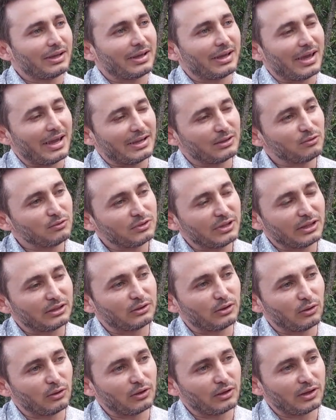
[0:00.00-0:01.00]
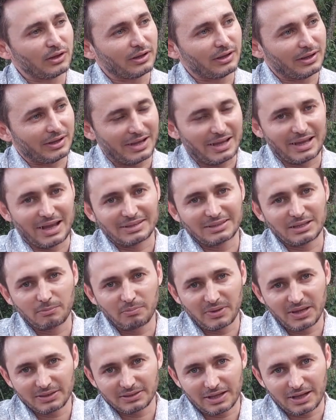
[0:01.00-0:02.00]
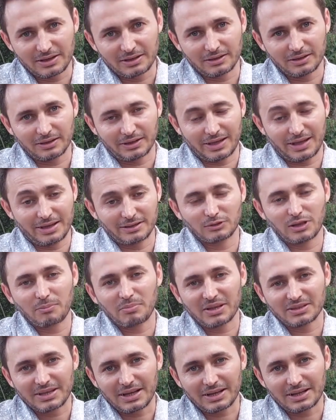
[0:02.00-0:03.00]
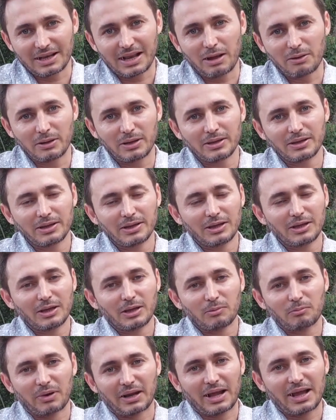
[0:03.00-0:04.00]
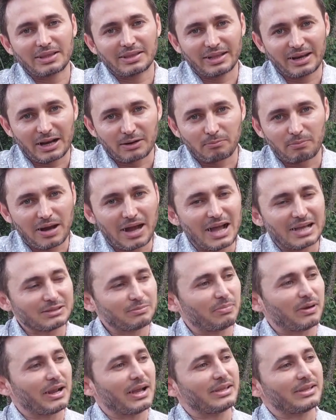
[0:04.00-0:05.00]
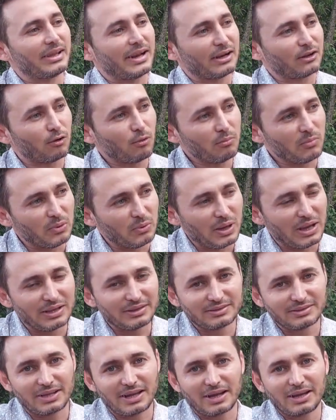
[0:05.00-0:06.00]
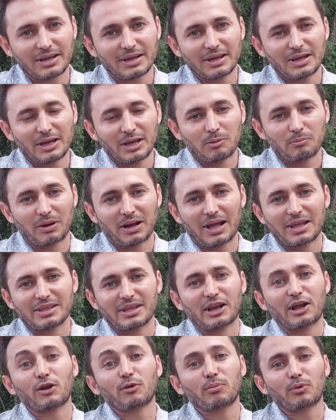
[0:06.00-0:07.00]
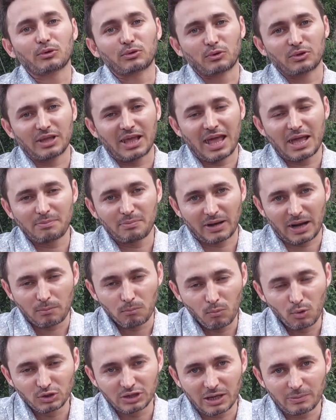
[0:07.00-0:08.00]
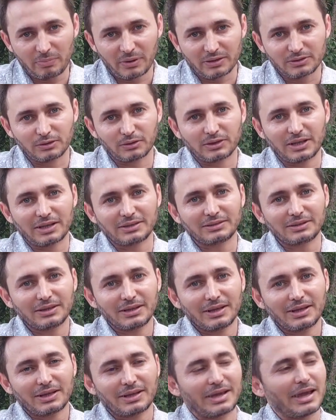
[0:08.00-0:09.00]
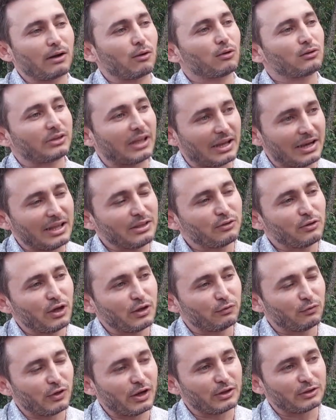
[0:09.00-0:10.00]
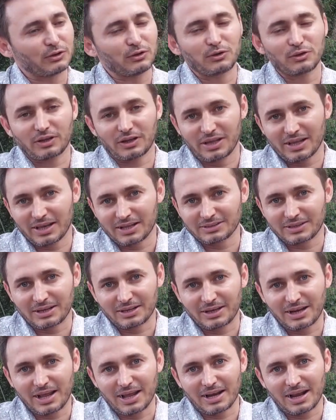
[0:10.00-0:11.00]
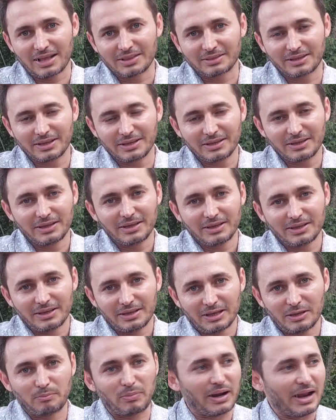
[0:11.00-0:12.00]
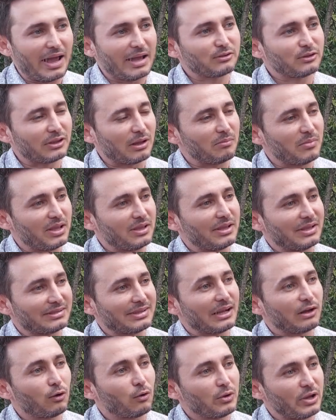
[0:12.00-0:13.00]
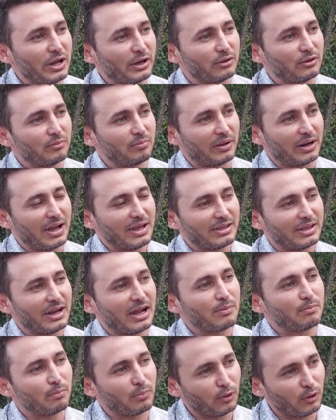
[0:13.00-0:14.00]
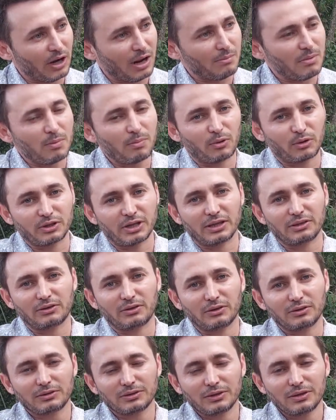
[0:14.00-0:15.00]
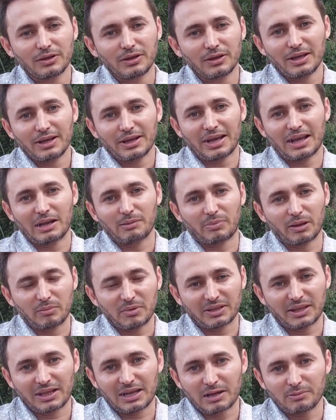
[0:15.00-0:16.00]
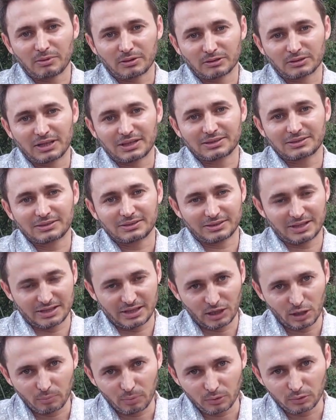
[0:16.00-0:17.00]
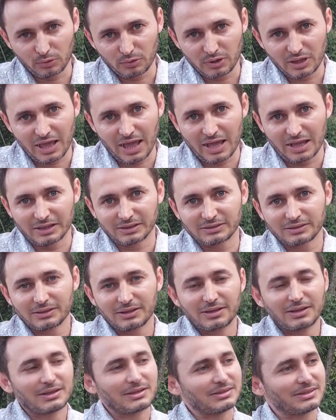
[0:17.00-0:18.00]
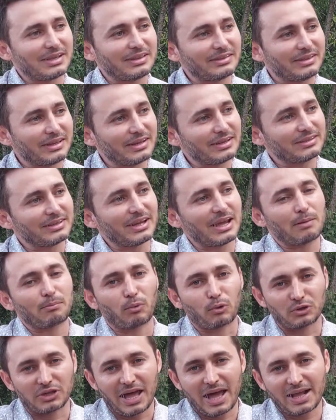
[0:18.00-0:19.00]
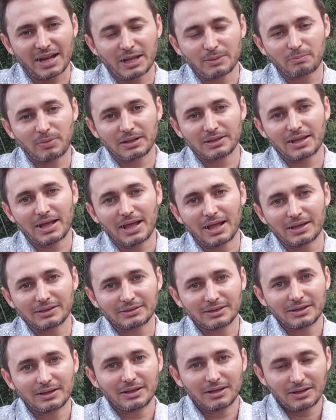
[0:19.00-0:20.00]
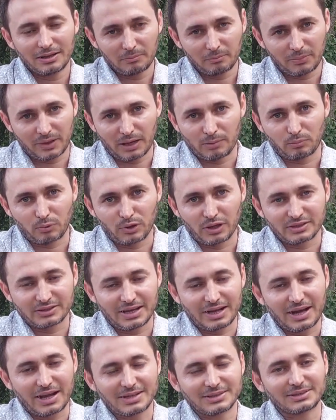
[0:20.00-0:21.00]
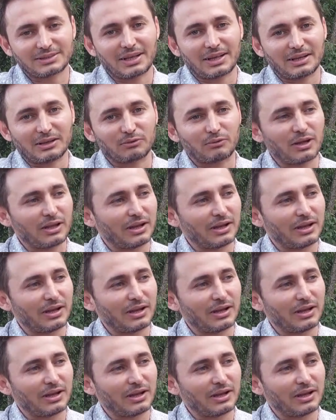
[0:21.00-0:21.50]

que es un sector que hace pieza, que es una pieza clave para generar paz, para generar convivencia, para generar oportunidades para muchas personas que con talento y esfuerzo quieren salir adelante y para eso también está el gobierno, para generar programas, proyectos que le permitan a las personas tener oportunidades, sentirse apoyadas, respaldadas para poder sacar ese talento